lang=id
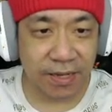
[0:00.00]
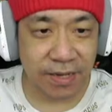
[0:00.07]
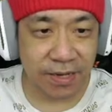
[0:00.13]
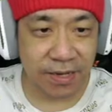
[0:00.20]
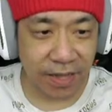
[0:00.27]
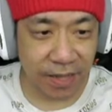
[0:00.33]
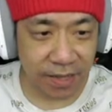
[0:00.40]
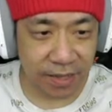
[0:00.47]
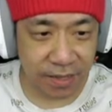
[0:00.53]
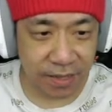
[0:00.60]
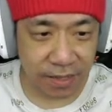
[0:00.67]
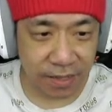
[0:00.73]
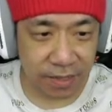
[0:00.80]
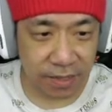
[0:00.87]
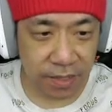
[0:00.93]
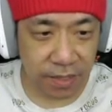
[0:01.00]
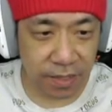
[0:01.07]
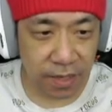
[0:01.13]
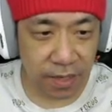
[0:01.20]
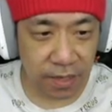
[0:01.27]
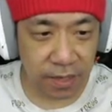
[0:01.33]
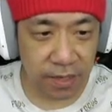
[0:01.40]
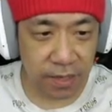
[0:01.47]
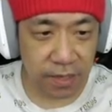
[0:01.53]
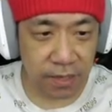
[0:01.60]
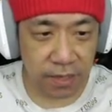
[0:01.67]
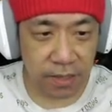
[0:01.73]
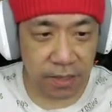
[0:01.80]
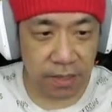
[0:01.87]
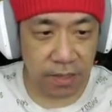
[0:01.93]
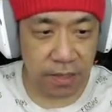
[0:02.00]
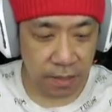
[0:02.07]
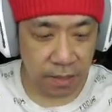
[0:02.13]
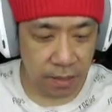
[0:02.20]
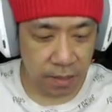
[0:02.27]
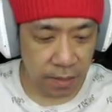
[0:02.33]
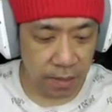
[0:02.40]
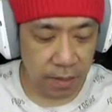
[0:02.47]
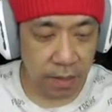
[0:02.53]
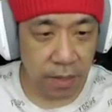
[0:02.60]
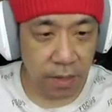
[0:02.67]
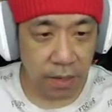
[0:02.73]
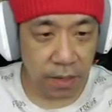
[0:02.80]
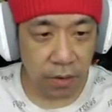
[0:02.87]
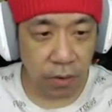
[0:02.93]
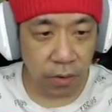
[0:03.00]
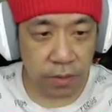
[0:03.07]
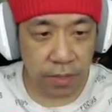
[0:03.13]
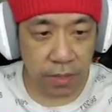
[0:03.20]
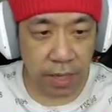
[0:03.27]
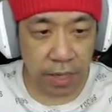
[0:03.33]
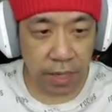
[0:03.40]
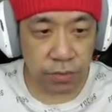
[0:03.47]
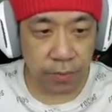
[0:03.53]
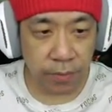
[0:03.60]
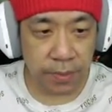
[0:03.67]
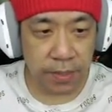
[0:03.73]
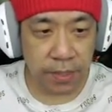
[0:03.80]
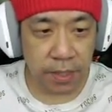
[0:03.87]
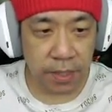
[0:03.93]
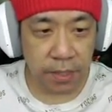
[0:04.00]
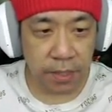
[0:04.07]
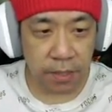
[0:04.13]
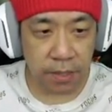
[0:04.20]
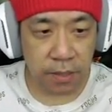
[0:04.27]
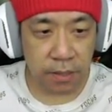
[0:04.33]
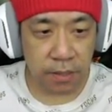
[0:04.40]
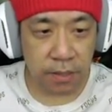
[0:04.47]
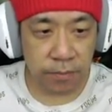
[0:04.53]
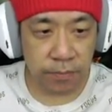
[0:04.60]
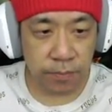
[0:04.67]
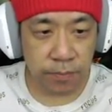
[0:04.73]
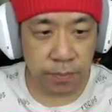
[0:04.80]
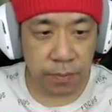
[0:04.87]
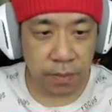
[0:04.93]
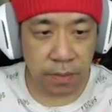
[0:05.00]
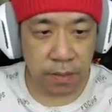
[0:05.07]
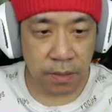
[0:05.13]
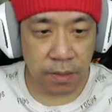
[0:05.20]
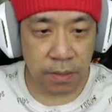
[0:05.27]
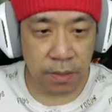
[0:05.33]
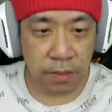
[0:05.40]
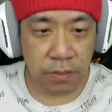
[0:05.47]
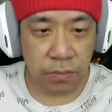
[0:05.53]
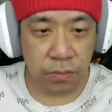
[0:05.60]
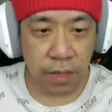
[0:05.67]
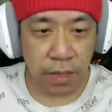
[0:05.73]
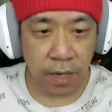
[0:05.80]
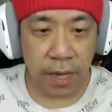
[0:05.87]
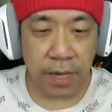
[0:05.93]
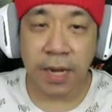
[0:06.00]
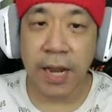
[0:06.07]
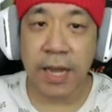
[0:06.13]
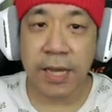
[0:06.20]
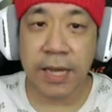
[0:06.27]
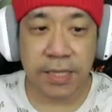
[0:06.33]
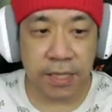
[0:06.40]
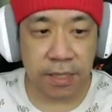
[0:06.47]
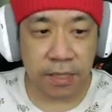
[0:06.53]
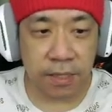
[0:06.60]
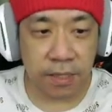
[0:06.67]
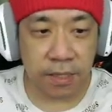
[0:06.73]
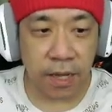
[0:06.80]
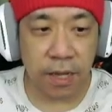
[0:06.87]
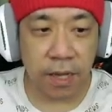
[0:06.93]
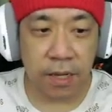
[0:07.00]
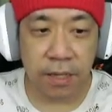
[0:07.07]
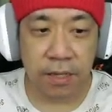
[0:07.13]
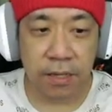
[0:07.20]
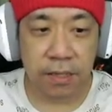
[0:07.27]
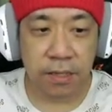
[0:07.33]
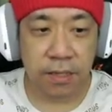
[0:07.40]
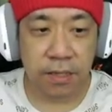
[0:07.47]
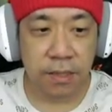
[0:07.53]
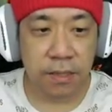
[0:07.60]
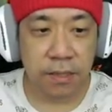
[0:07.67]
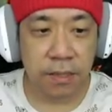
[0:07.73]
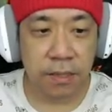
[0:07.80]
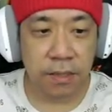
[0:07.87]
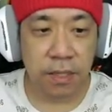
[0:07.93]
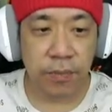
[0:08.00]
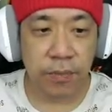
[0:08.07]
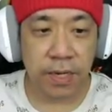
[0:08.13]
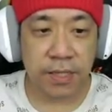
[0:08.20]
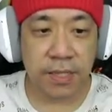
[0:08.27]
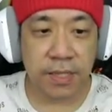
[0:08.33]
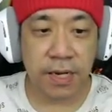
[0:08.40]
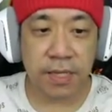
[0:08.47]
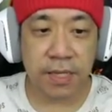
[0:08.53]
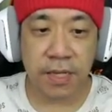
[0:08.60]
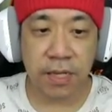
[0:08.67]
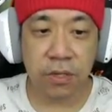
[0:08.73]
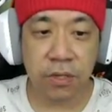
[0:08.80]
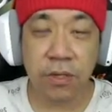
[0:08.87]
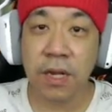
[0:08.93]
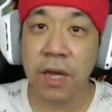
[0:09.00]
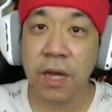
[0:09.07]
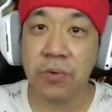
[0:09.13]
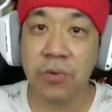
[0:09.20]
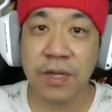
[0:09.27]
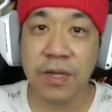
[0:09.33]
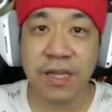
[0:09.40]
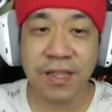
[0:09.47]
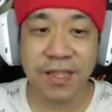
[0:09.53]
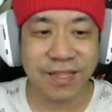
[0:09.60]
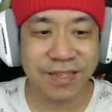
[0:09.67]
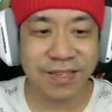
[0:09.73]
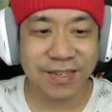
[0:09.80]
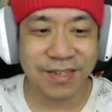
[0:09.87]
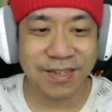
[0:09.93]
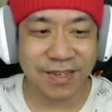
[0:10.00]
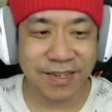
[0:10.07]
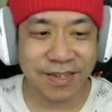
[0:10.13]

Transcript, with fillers: Oke, okay. Linda. Hantunya udah pergi. Oh iya, udah pergi. Udah nggak ada lagi, ya. Gimana caranya lo ngelakuin katanya?